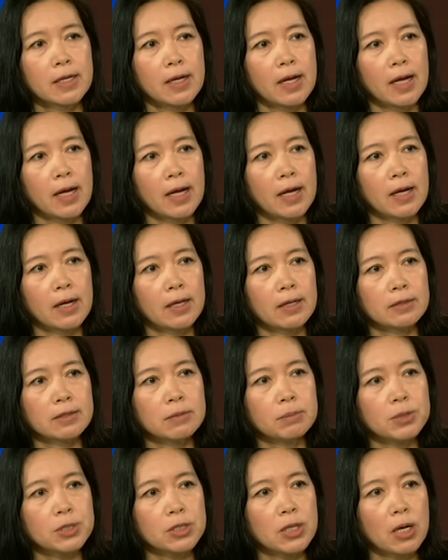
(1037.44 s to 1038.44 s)
啊，还
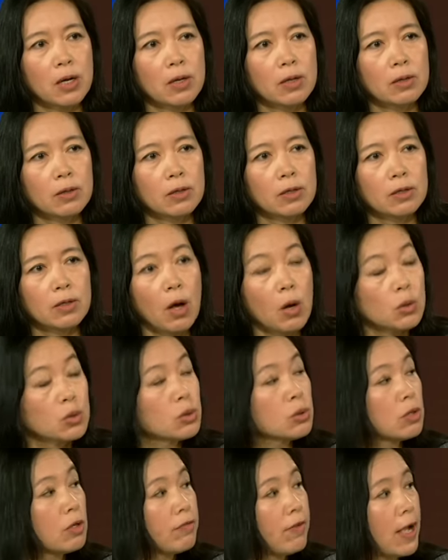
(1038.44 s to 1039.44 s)
是比较高
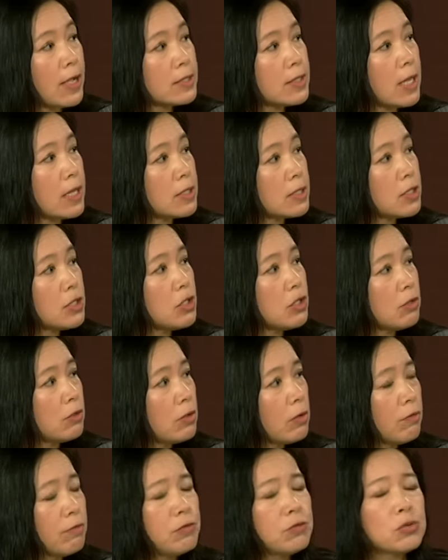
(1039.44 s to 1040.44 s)
速的发展，是以
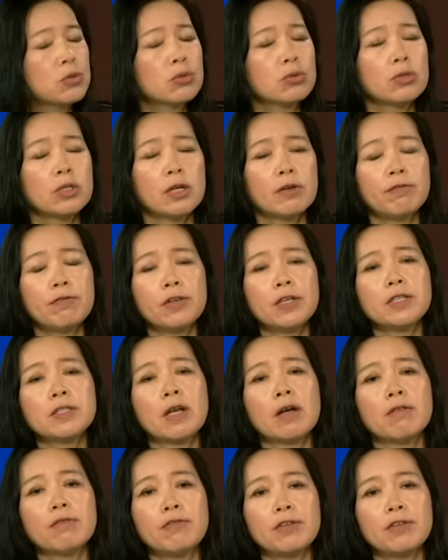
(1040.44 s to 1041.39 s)
付出了非常